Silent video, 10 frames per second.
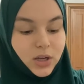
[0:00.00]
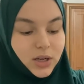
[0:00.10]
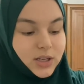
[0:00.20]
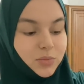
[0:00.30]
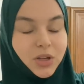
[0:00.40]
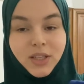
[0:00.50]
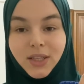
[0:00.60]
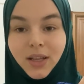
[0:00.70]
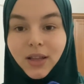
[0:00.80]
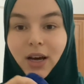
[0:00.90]
Размер
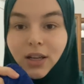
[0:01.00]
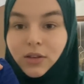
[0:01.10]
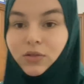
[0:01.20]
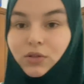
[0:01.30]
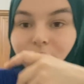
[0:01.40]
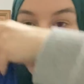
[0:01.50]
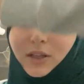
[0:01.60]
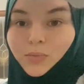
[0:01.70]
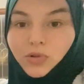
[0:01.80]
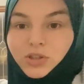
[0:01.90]
стандарт
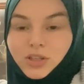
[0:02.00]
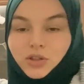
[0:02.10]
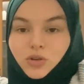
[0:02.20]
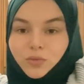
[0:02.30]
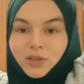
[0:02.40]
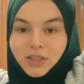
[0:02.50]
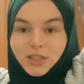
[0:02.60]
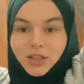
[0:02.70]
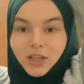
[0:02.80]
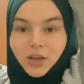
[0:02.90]
Это просто
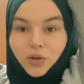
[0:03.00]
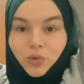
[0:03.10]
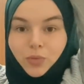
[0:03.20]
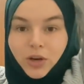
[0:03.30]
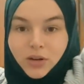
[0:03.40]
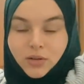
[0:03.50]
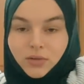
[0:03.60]
темно-синяя юбка.